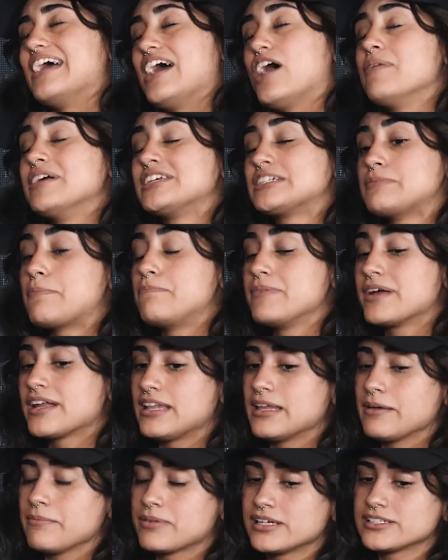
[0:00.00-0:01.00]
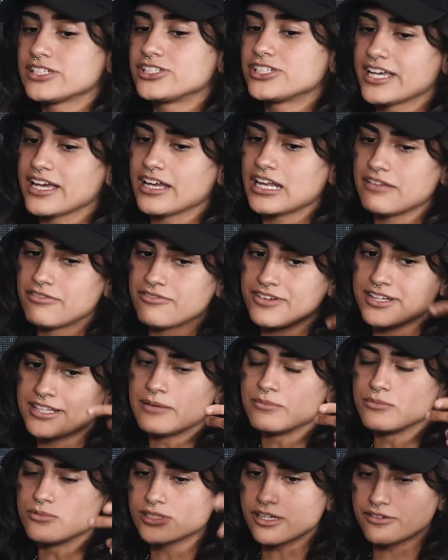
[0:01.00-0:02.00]
Realmente, minha primeira lembrança de querer viver
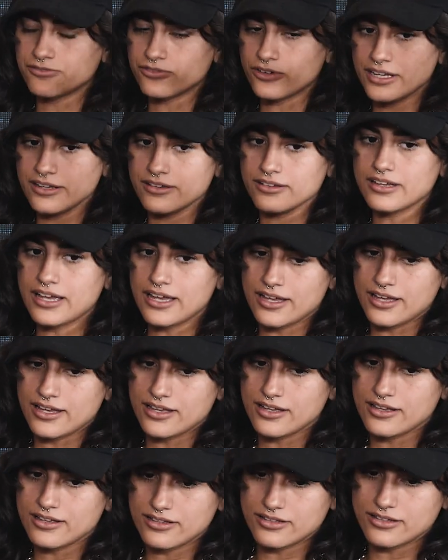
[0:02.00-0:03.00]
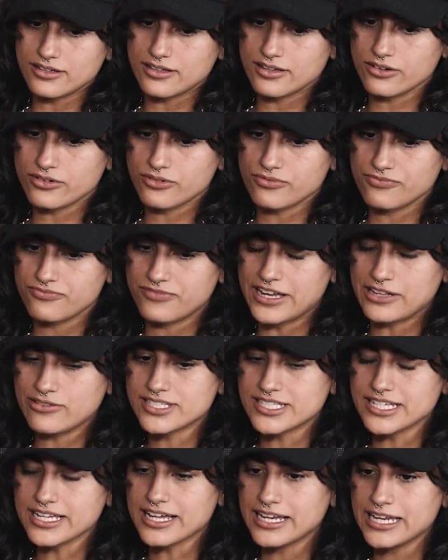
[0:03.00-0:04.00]
da música foi é, vendo
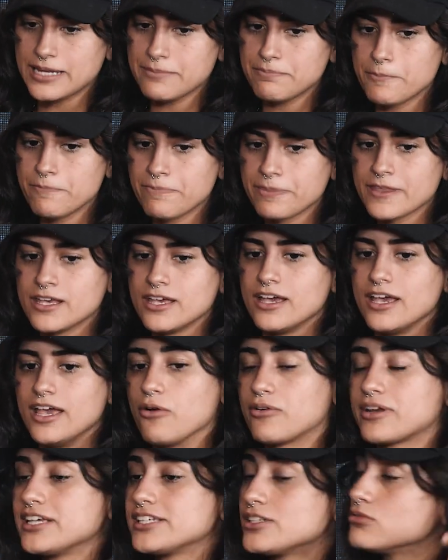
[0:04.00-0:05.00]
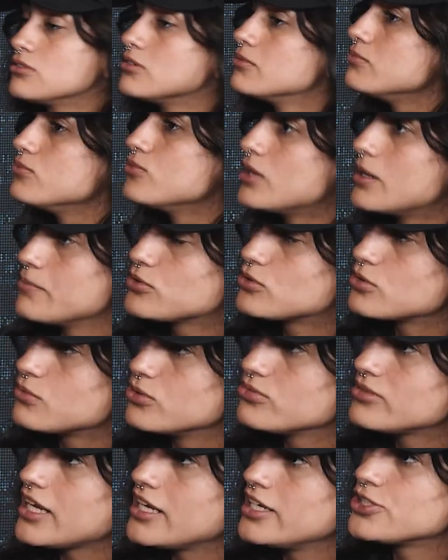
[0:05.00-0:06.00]
esse clipe. Eu cresci num, num âmbito
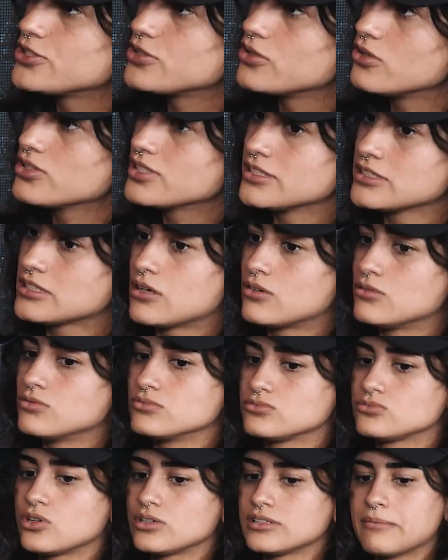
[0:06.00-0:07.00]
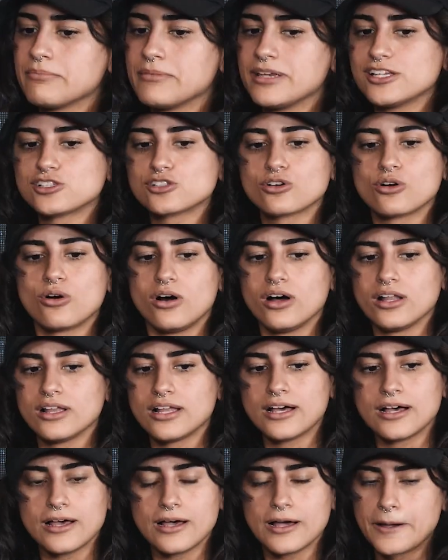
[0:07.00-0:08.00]
muito religioso, então toda a minha
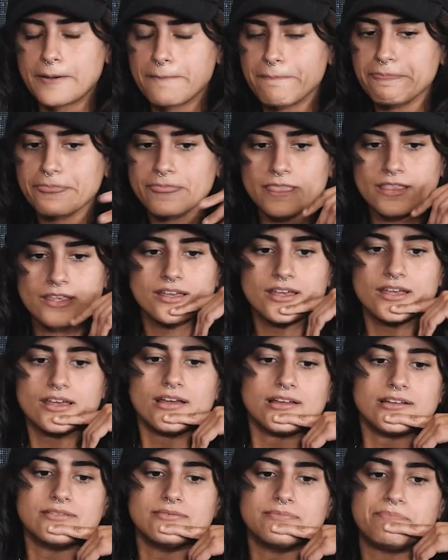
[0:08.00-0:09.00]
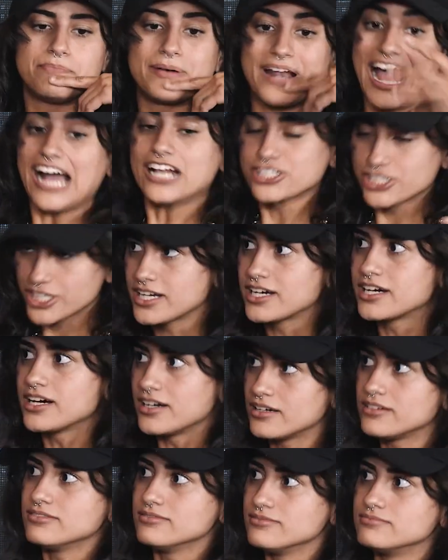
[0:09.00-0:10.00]
escola
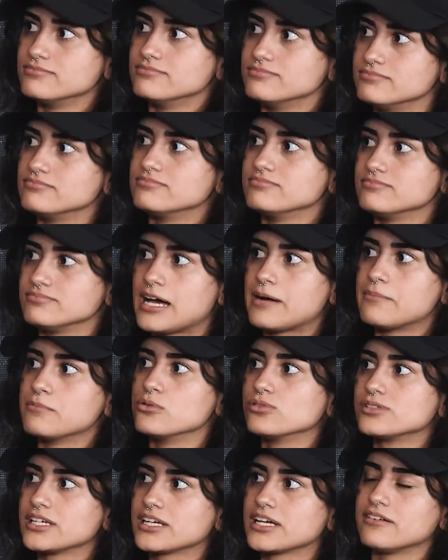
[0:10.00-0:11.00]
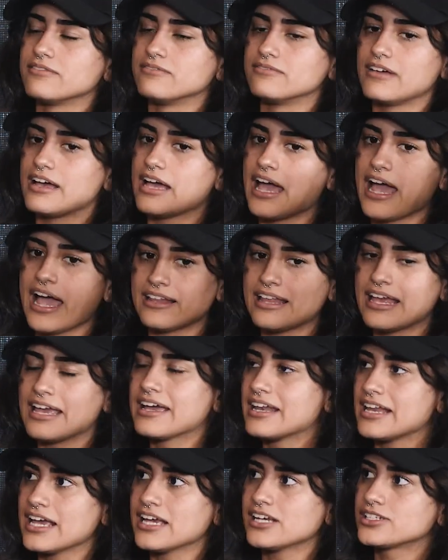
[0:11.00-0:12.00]
prática da música é na
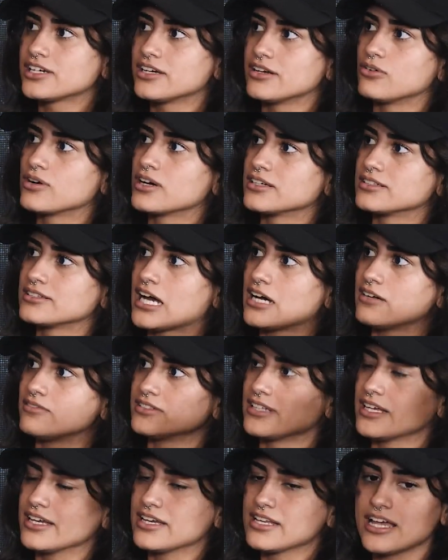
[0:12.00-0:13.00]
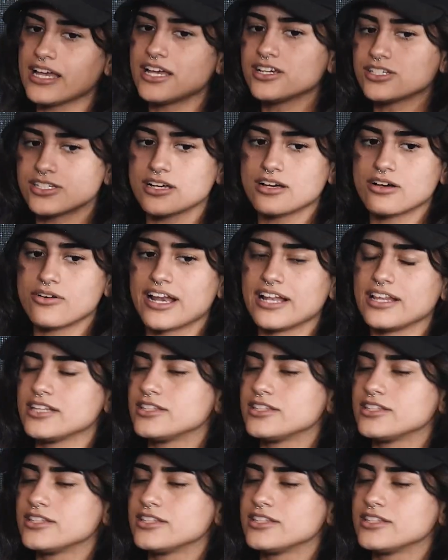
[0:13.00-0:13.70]
igreja. Eu cantava na igreja, eu era